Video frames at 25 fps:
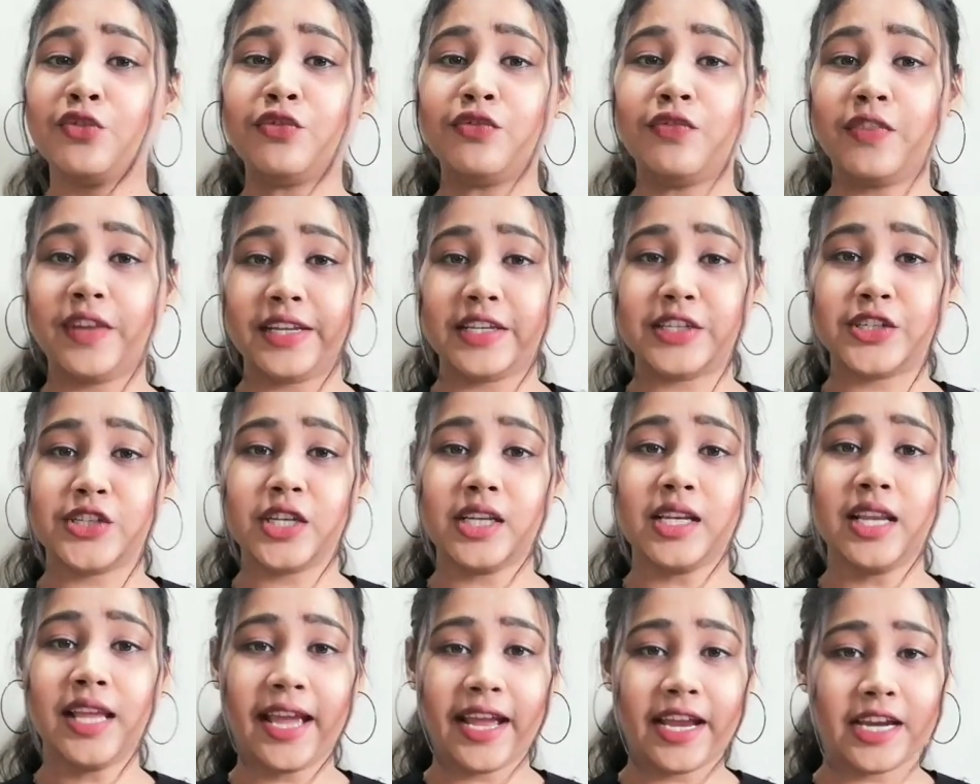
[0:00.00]

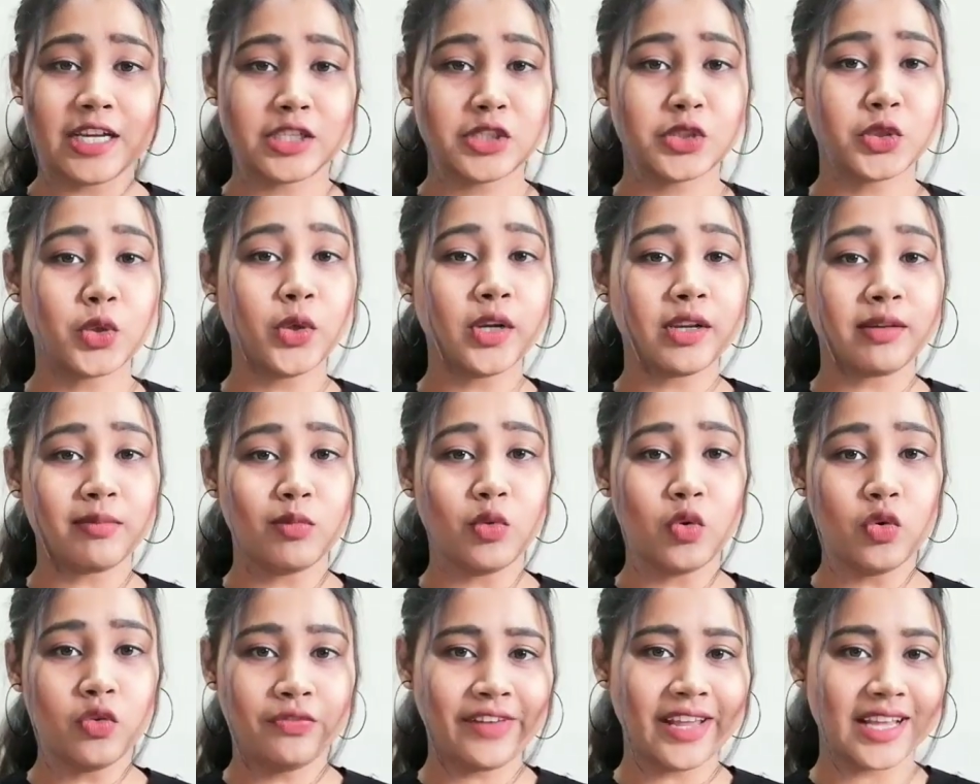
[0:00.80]
फेशियल हेयर्स को
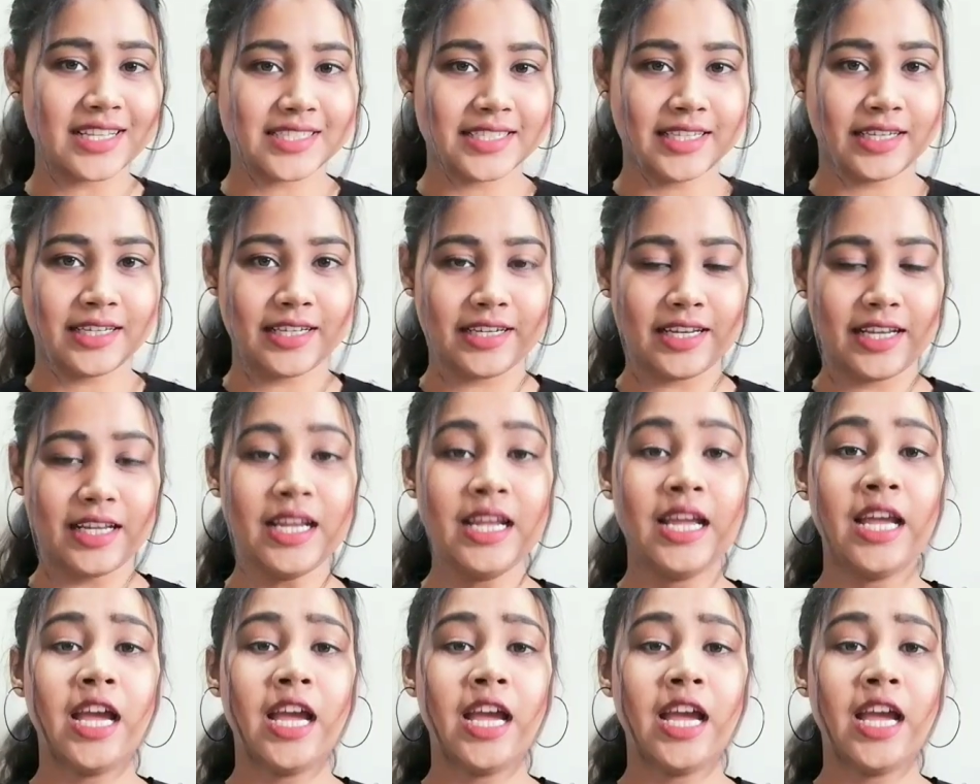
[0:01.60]
रिमूव कैसे करें